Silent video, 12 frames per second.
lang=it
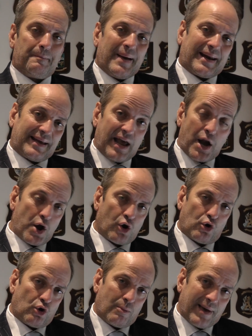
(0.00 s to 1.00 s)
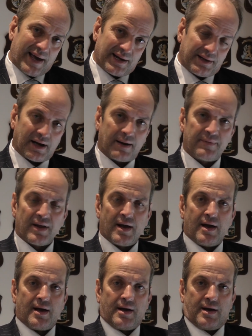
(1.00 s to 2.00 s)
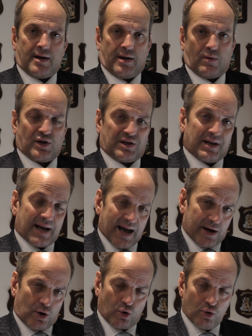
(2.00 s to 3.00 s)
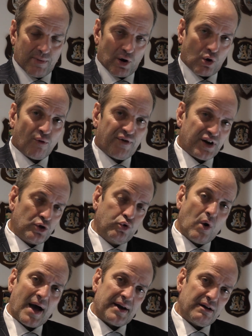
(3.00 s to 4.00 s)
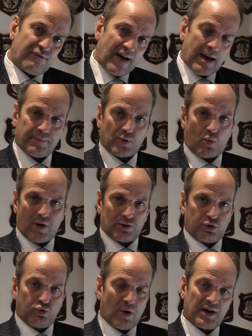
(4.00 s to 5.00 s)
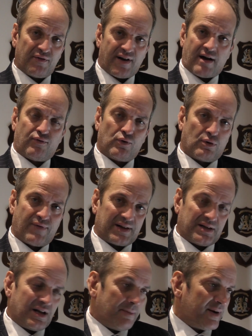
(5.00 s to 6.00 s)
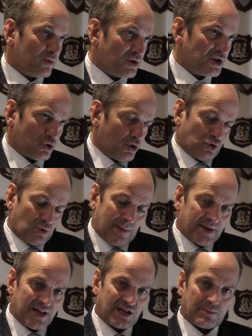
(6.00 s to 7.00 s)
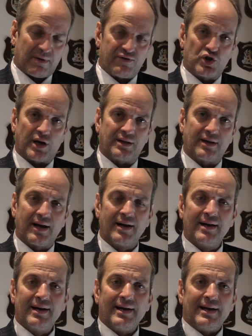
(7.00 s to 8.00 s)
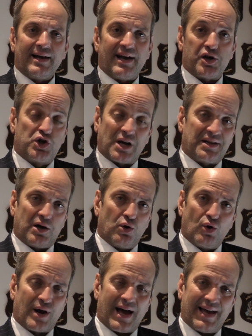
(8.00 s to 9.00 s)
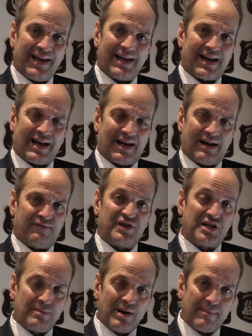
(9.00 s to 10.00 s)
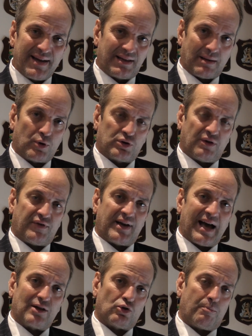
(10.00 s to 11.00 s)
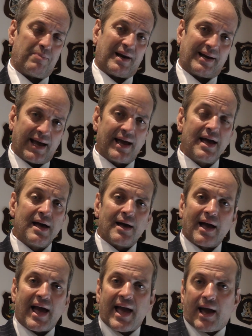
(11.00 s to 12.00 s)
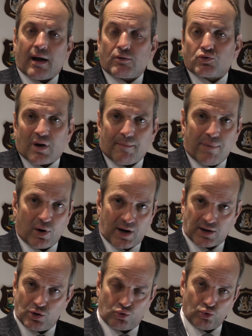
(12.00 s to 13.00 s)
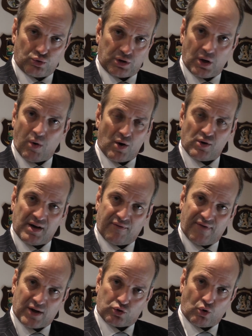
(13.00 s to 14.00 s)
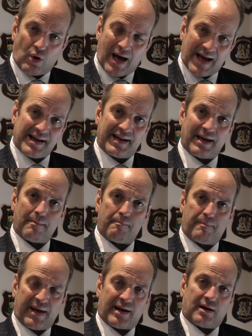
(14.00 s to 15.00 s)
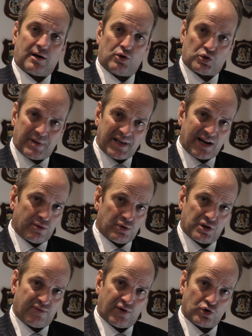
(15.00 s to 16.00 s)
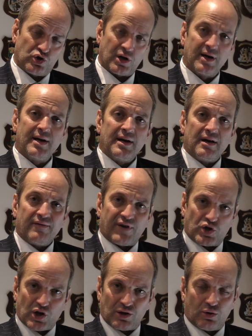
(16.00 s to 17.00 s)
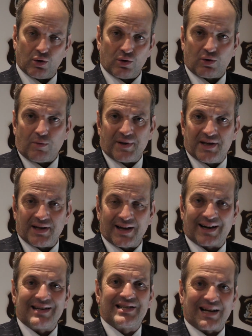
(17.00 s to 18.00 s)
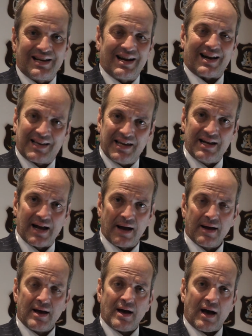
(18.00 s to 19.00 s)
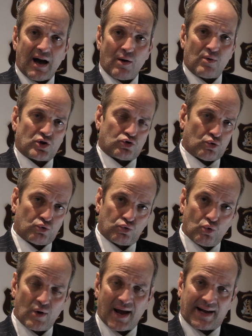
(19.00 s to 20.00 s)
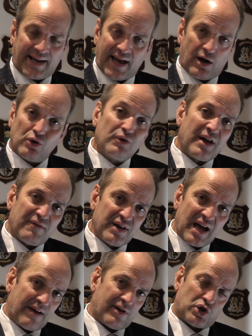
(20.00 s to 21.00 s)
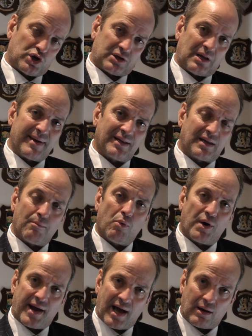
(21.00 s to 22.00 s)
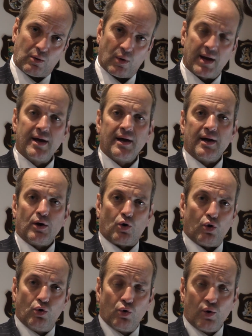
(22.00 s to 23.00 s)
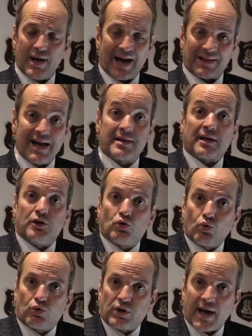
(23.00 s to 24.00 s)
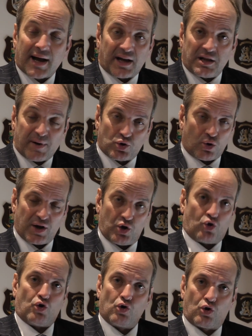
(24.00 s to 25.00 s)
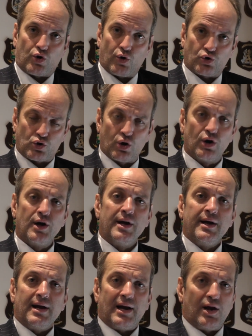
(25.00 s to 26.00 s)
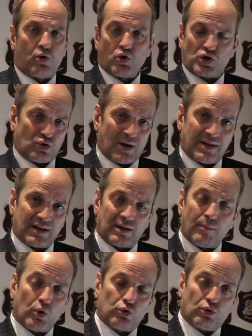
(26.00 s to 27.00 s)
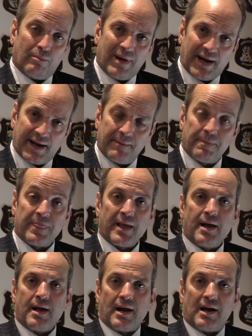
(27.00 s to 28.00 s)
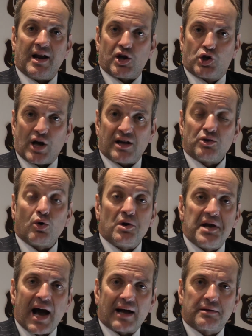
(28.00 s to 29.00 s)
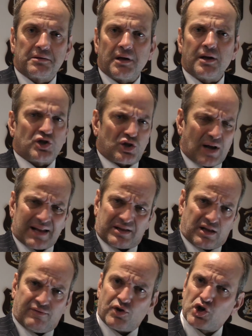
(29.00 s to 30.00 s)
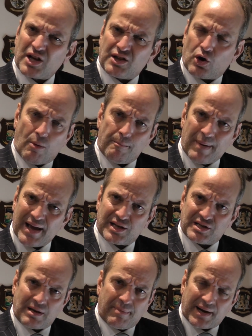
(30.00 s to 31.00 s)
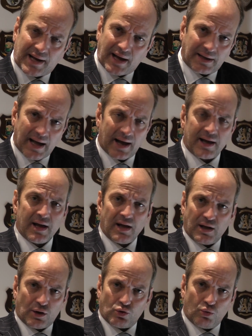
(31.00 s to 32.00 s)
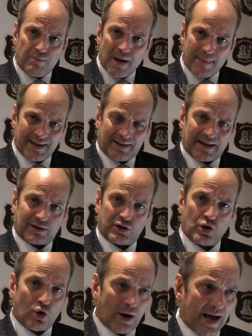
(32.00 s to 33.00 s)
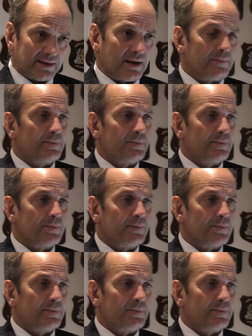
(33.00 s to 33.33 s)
perché non lo merita. Questo incarico lui me lo conferì due anni fa, quando due anni fa furono fatte delle perquisizioni sulla medesima vicenda e già da allora era visibilmente mortificato perché è sulla bocca di tutti quello che ha fatto anche per gli ospedali Uniti di Foggia facendo come dire, risalire la china a una struttura che non navigava certamente in buone acque. Con lui, a detta di tutti, anche di persone che io non conosco, le cose sono andate molto bene leggendo gli atti, si tratta di vicende complesse per carità, indubbiamente Nel che